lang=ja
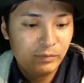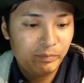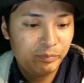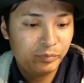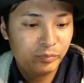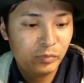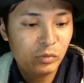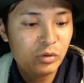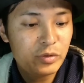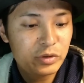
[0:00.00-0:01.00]
うん、
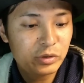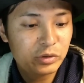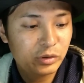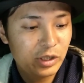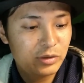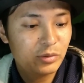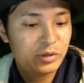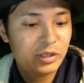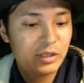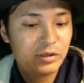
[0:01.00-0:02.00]
もうちょっとね、調
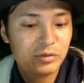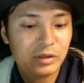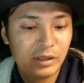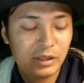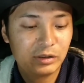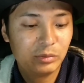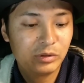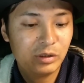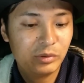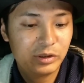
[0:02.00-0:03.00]
整するかなと
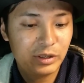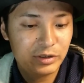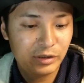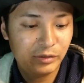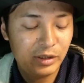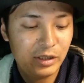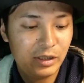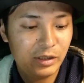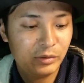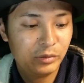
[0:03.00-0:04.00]
僕は思ってたんですけどね。
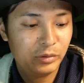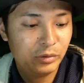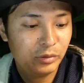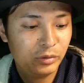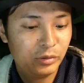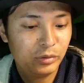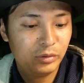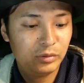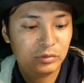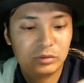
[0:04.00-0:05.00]
あ
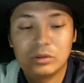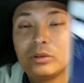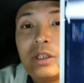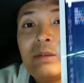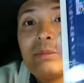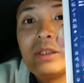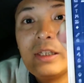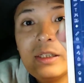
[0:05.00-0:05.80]
のー、この辺まで、